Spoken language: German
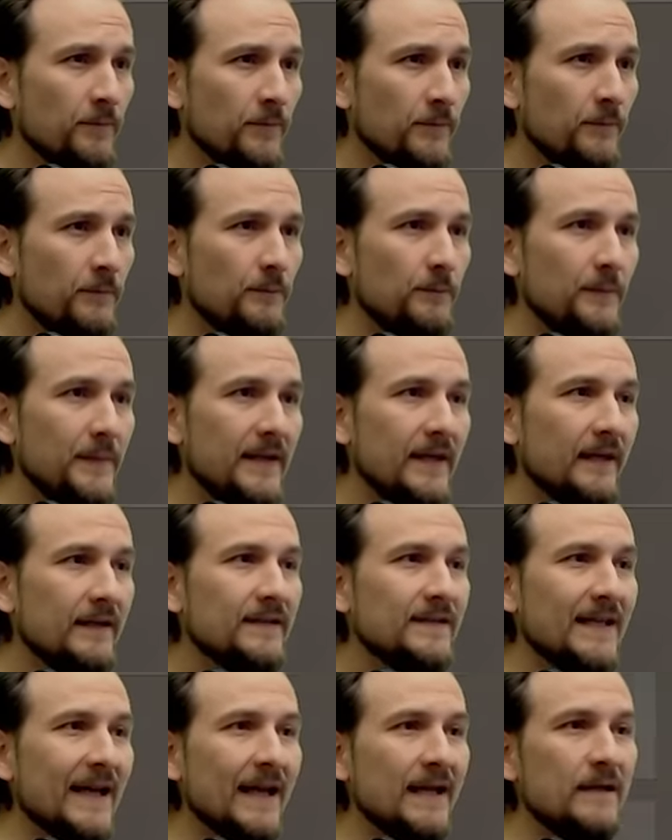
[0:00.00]

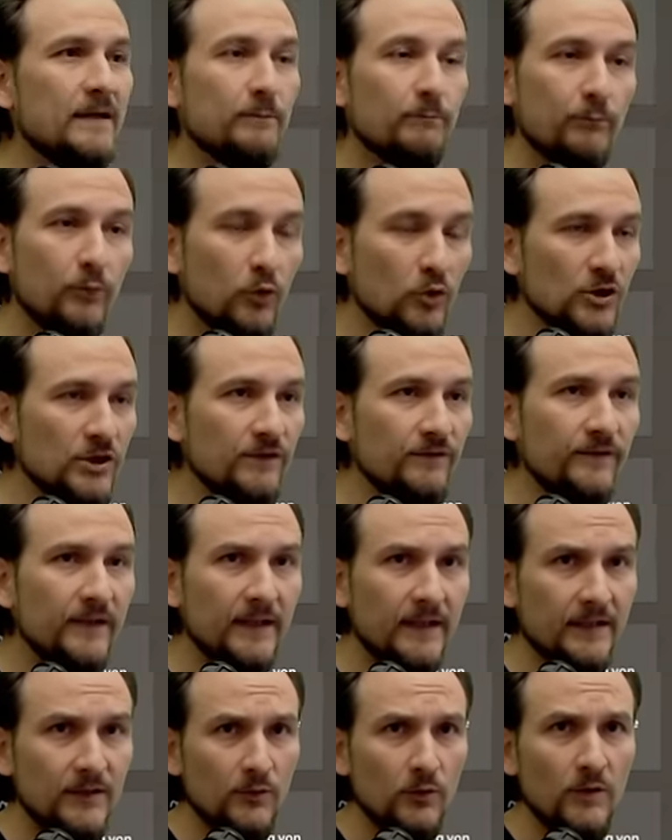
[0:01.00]
Meeresangeln pushen
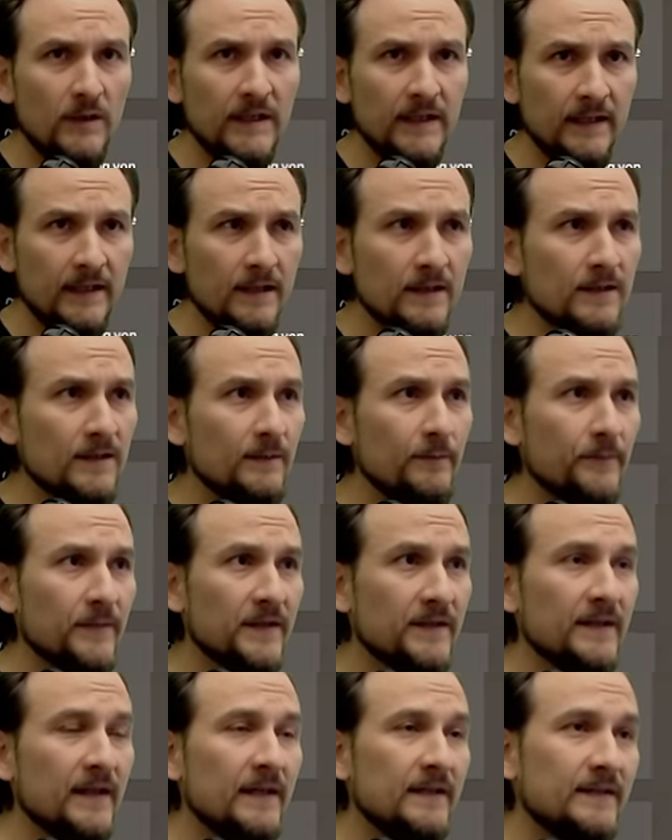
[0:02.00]
wir natürlich jetzt.
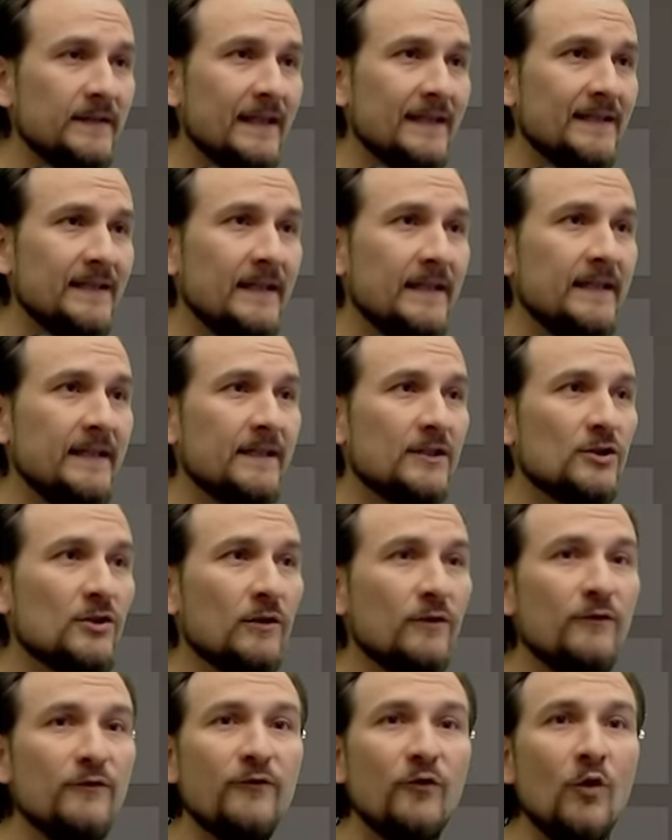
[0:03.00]
Das heißt, das geht jetzt
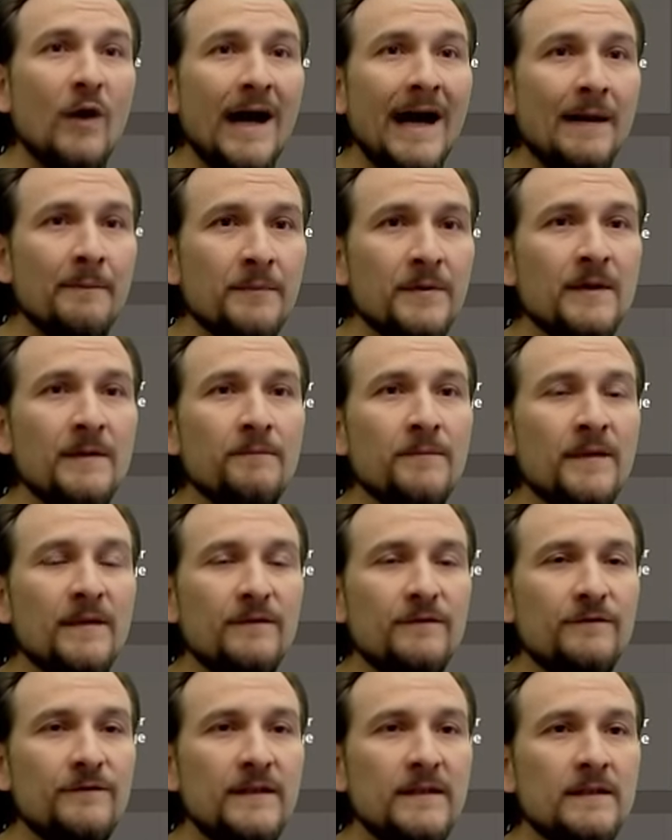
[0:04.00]
schon vorab.
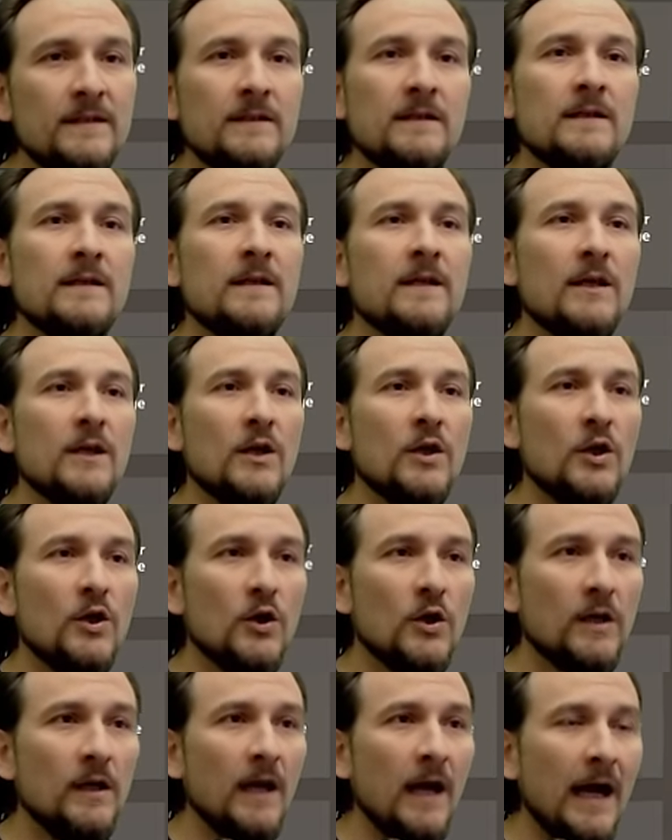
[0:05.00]
Wir
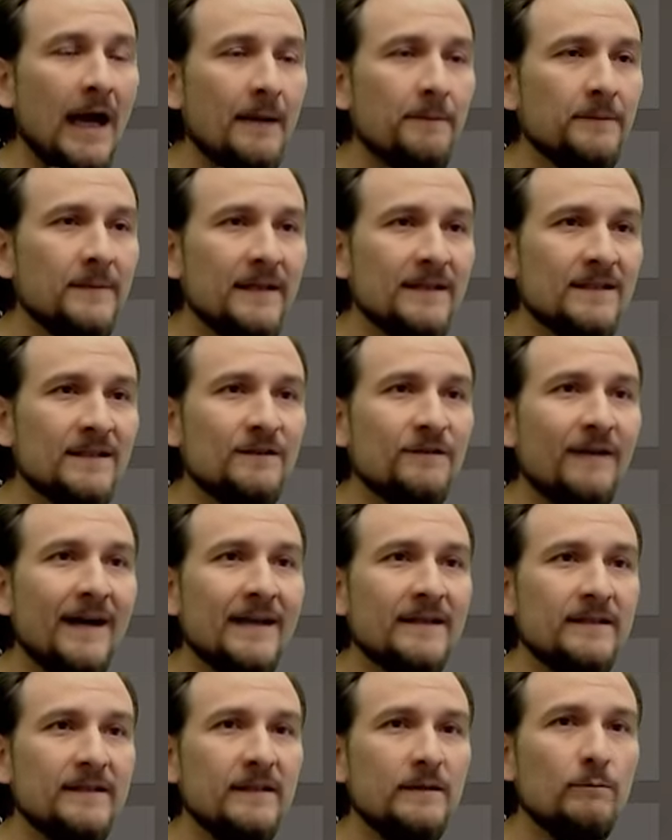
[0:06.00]
haben jetzt
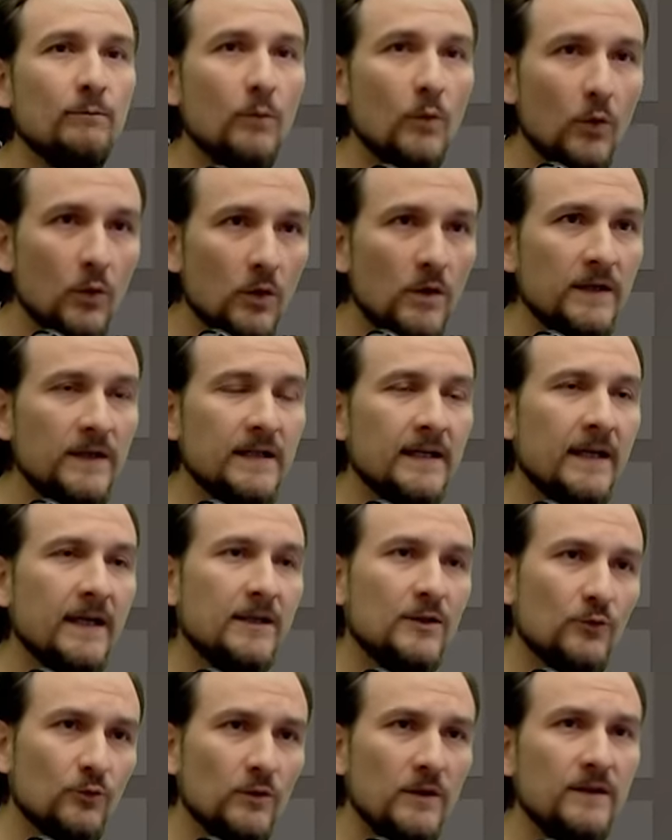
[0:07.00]
quasi die
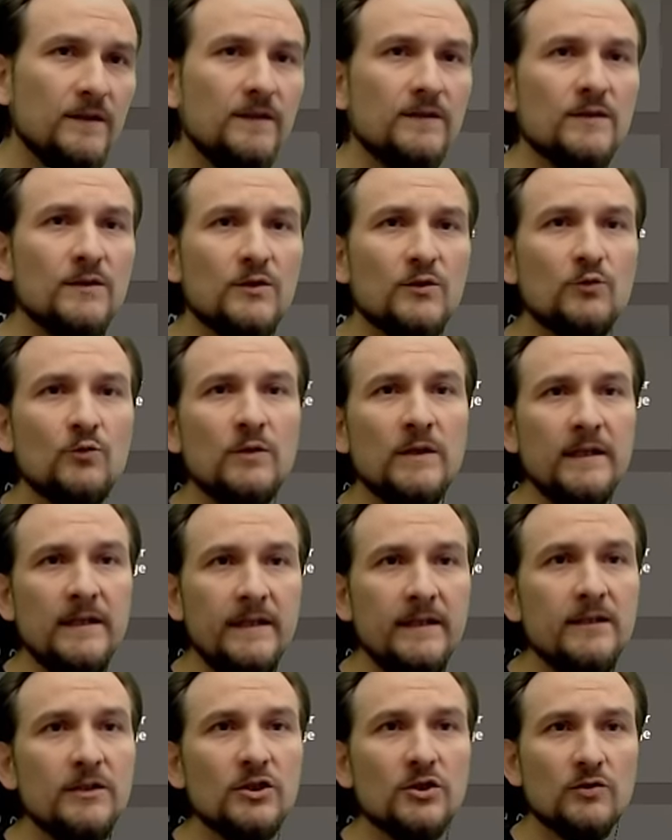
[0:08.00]
Möglichkeit, durch diese Tour
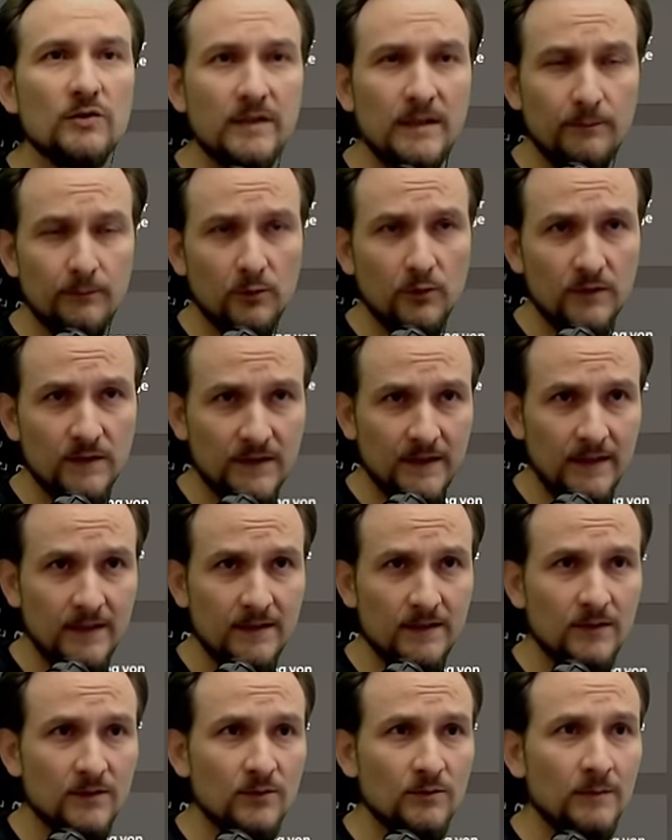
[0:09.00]
hier schon die
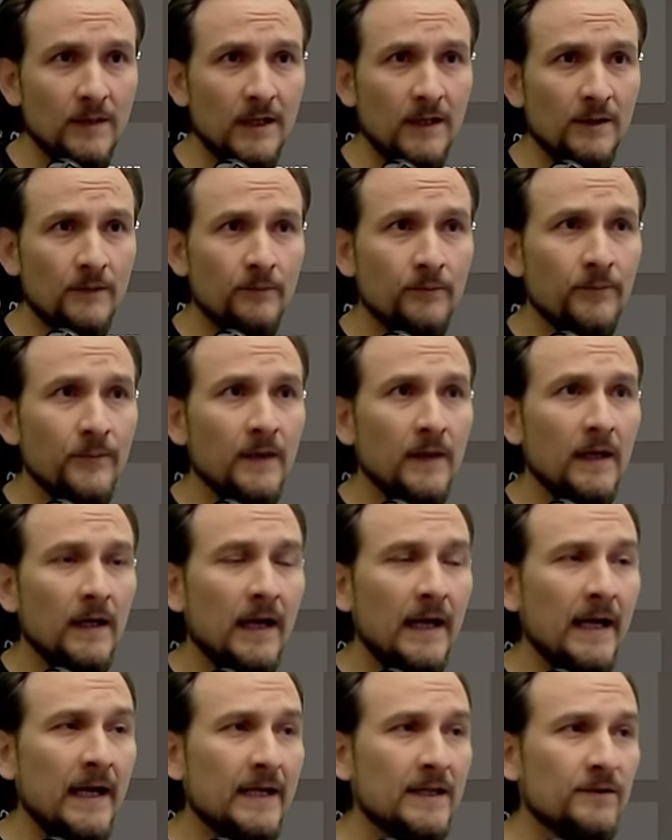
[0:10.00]
Prozente zu machen.
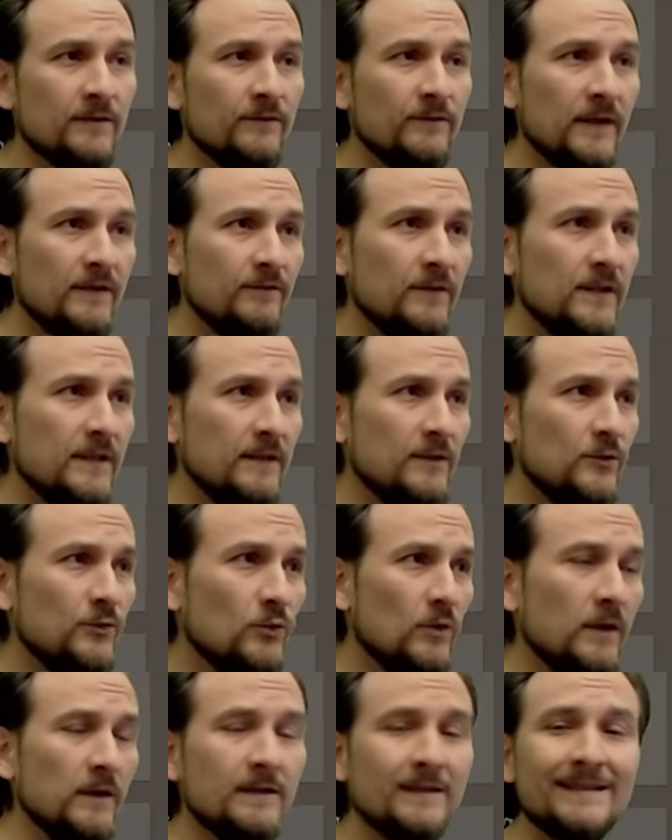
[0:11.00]
Also, wenn wir die
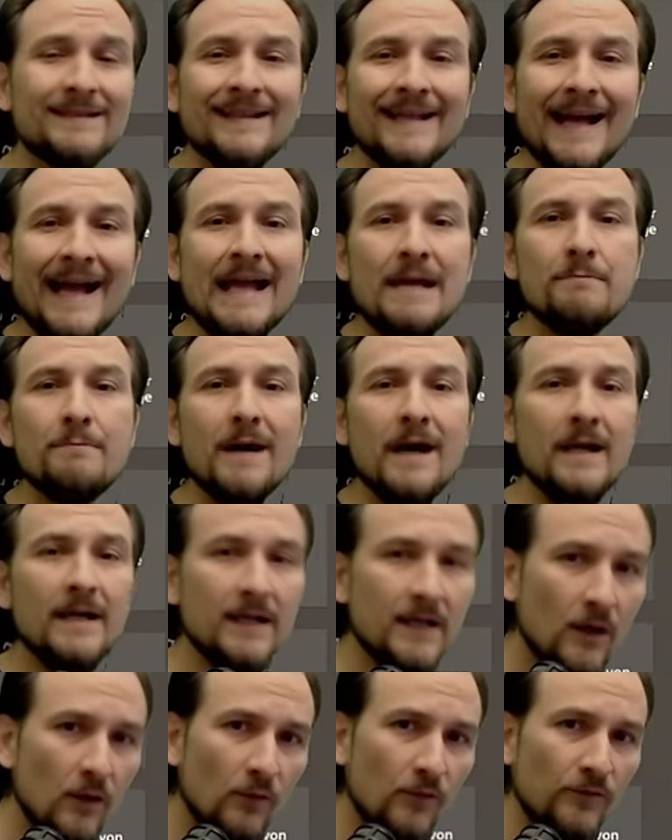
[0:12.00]
Tour dreimal
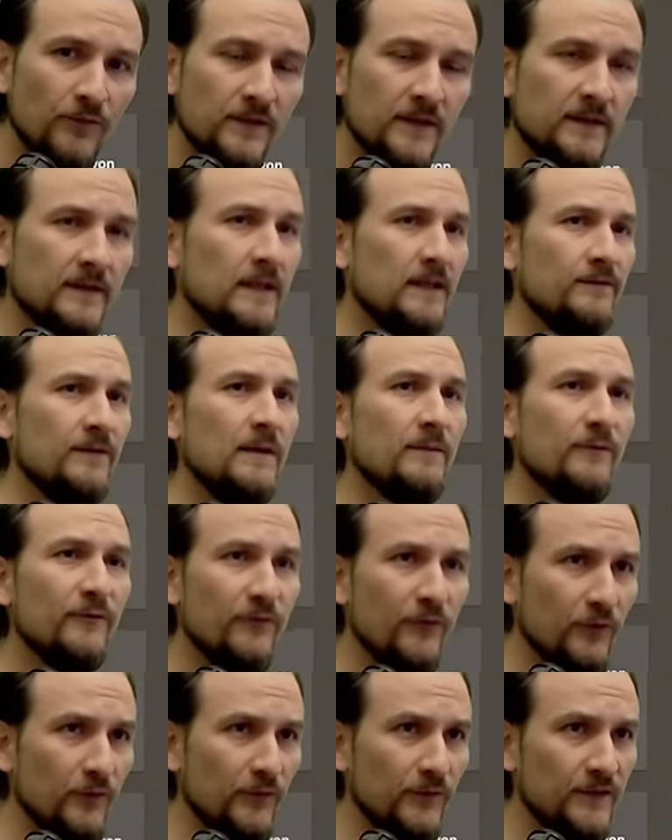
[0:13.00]
kaufen, das heißt, wir haben
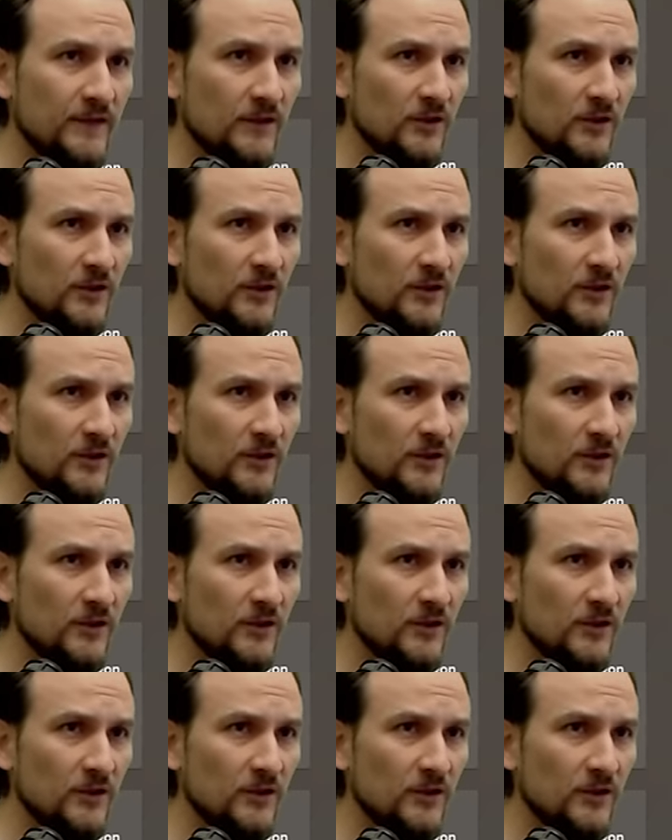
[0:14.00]
15